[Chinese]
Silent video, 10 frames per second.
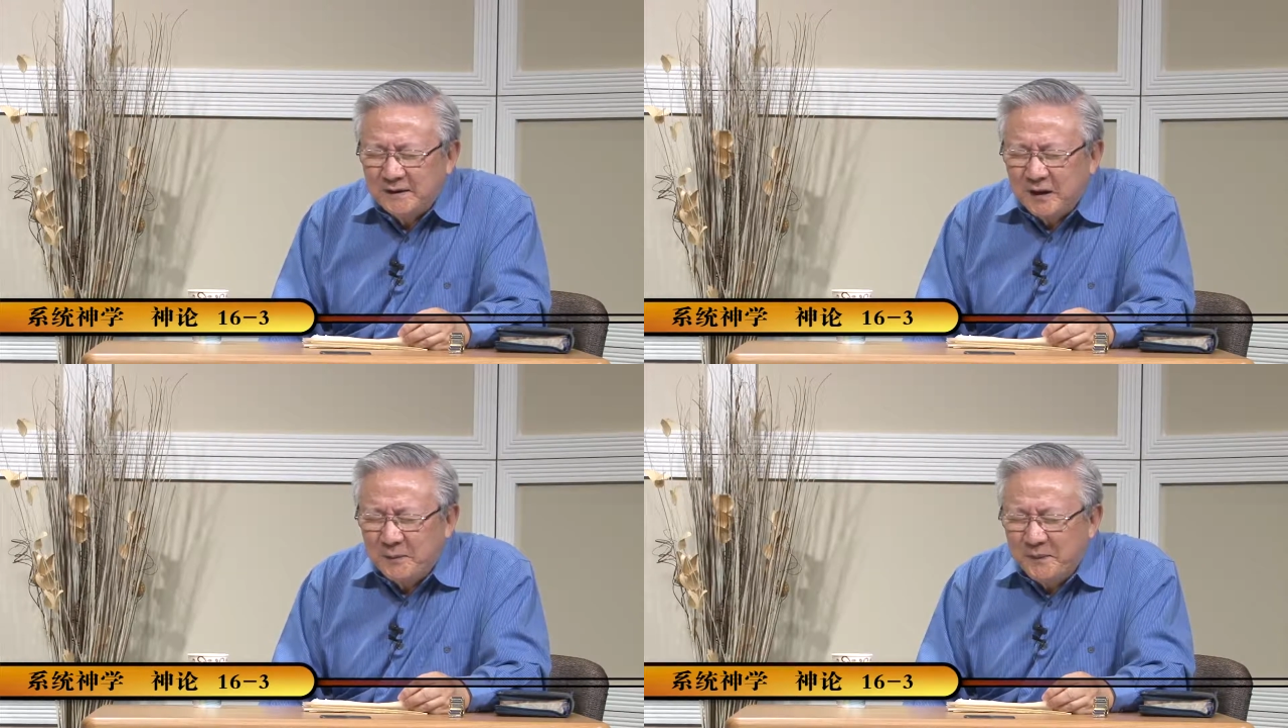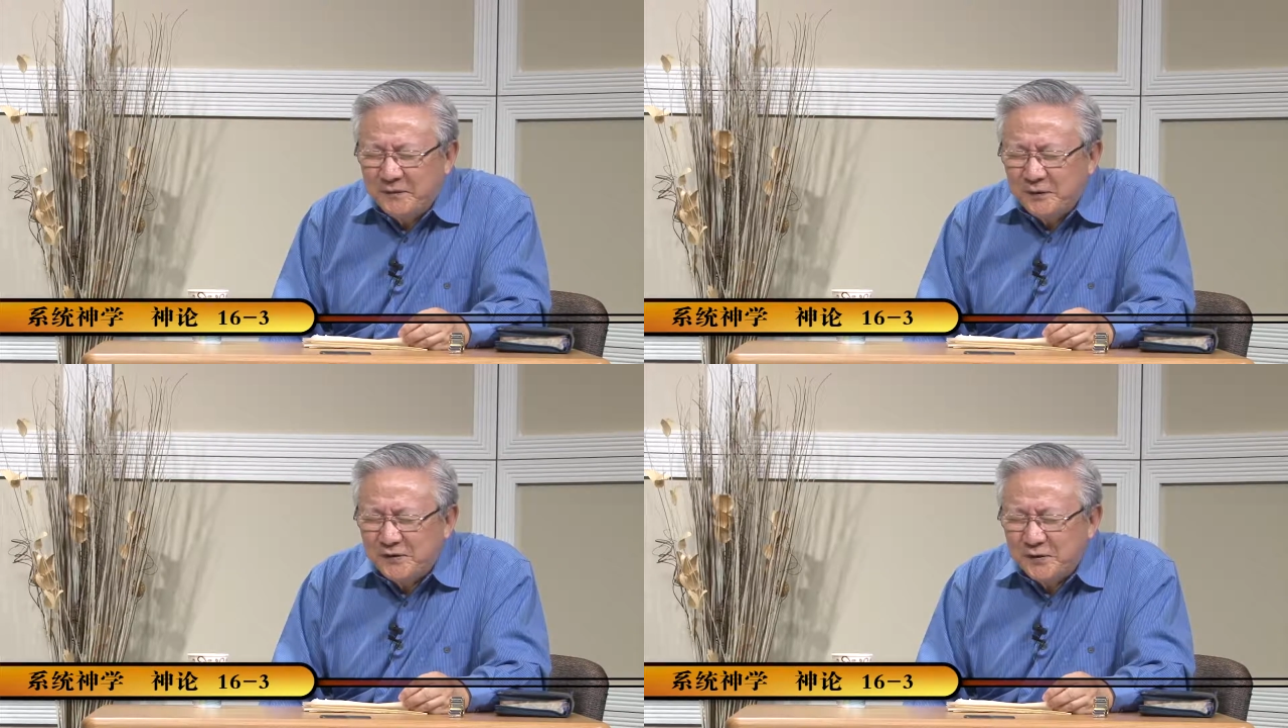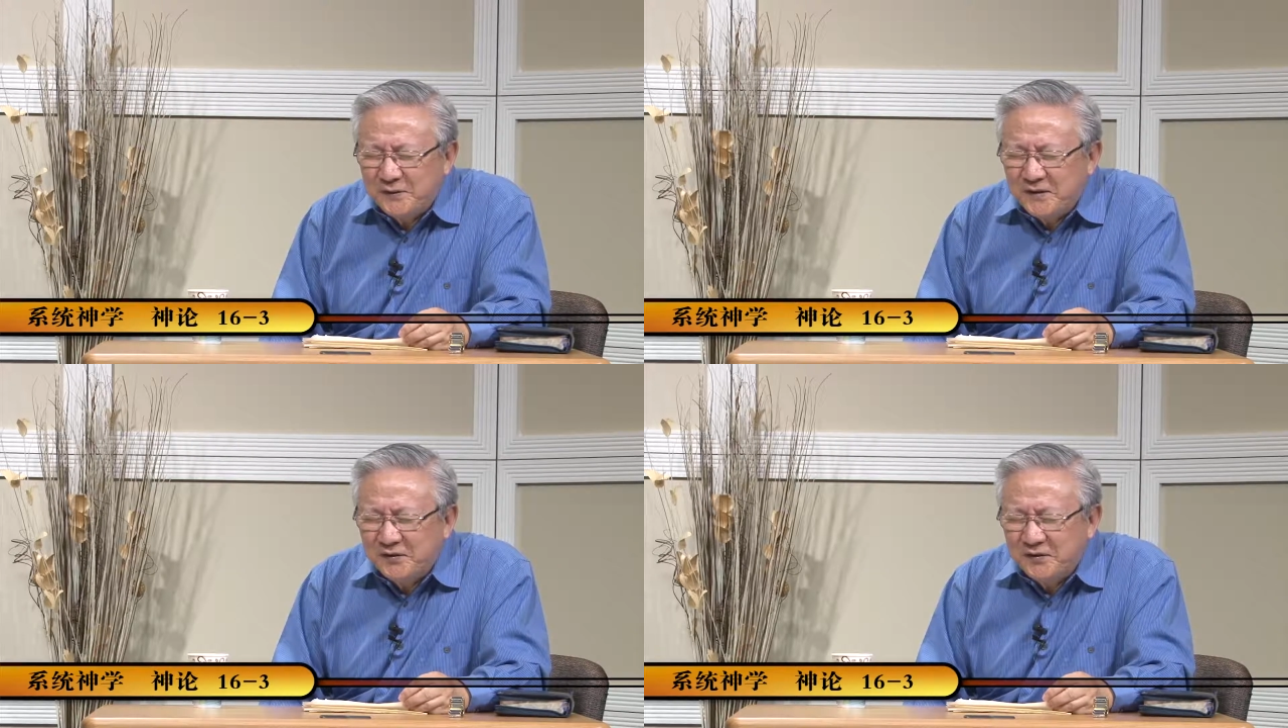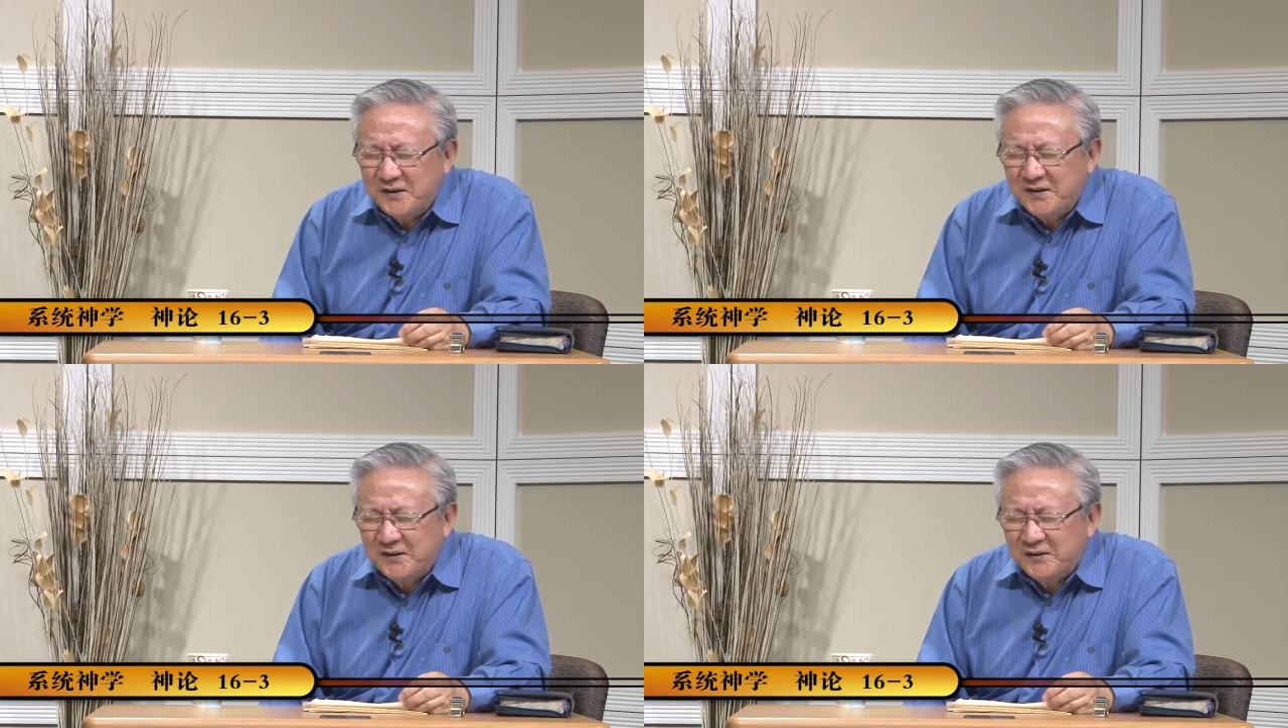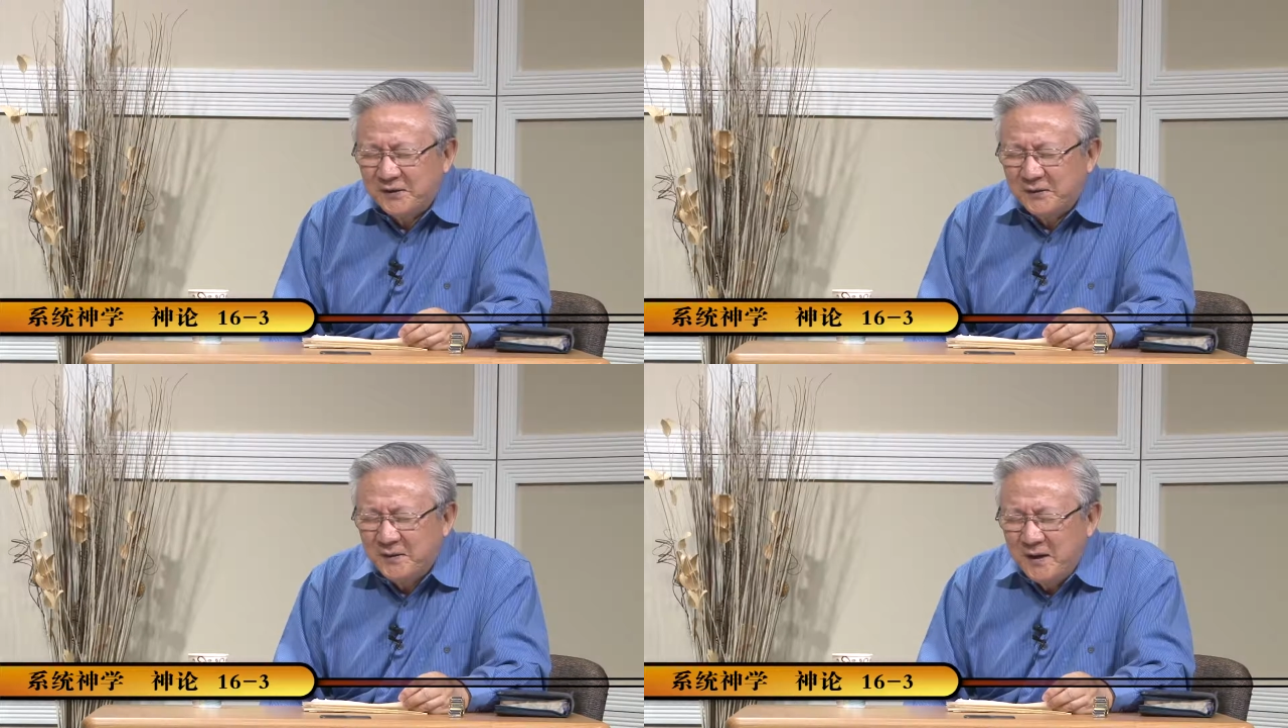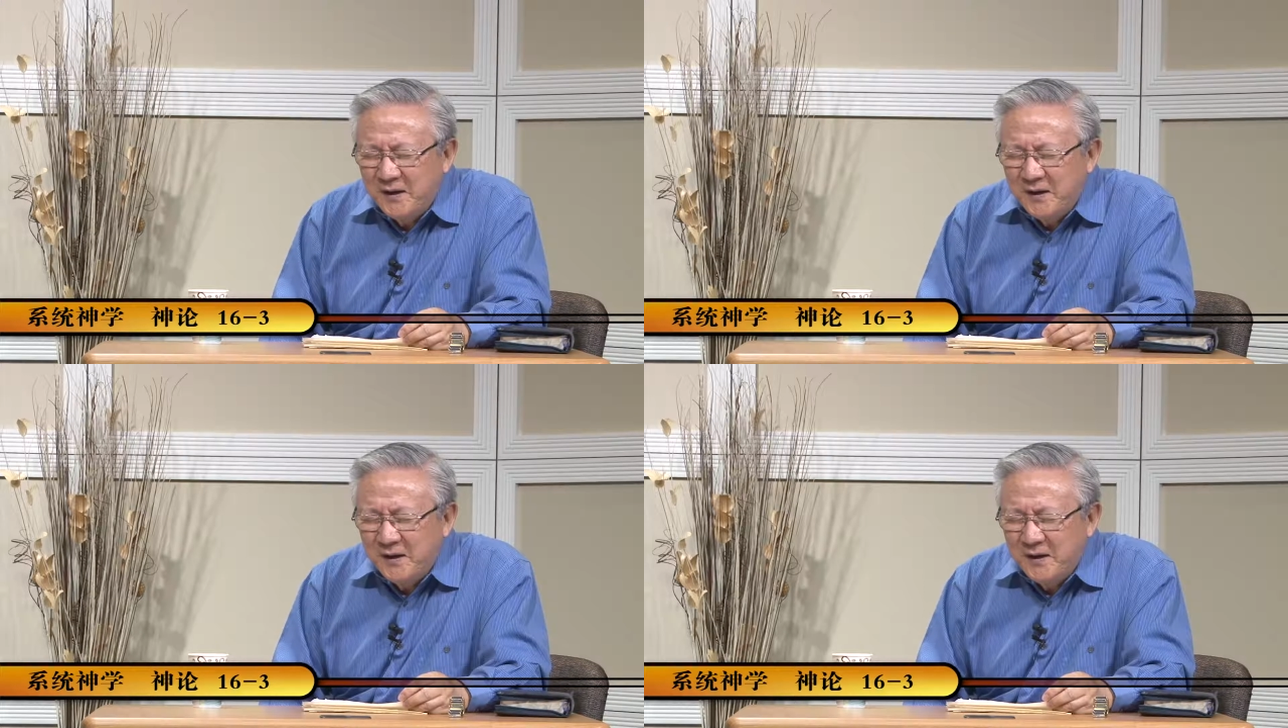当我们追求认识你的时候，